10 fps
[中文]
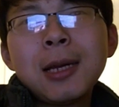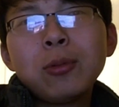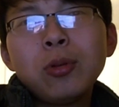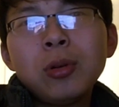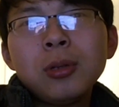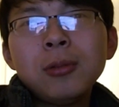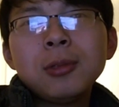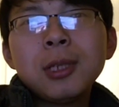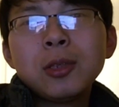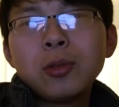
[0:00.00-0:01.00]
差不多，都
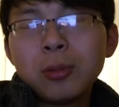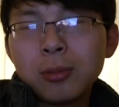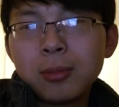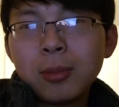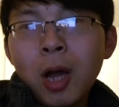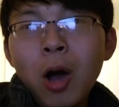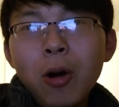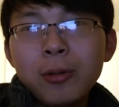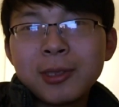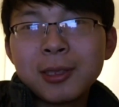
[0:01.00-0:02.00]
是那种
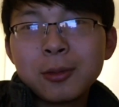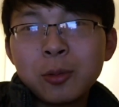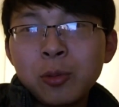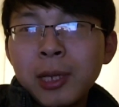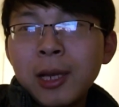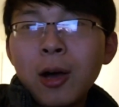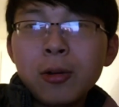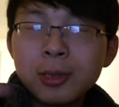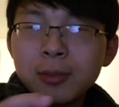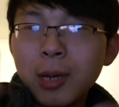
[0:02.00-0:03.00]
house 独立
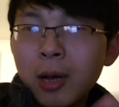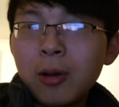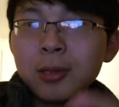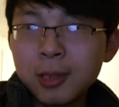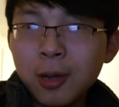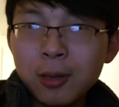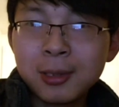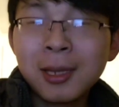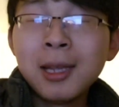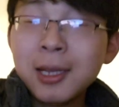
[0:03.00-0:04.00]
house 嘛，house
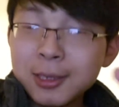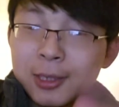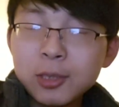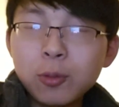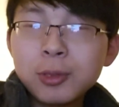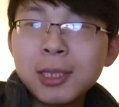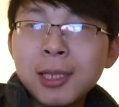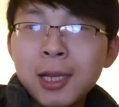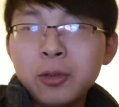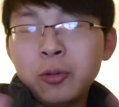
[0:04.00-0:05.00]
house。市中心
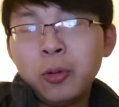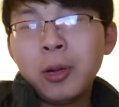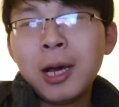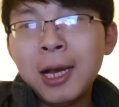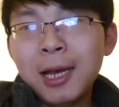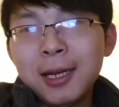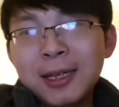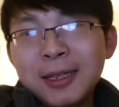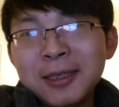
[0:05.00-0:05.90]
呢有流浪汉，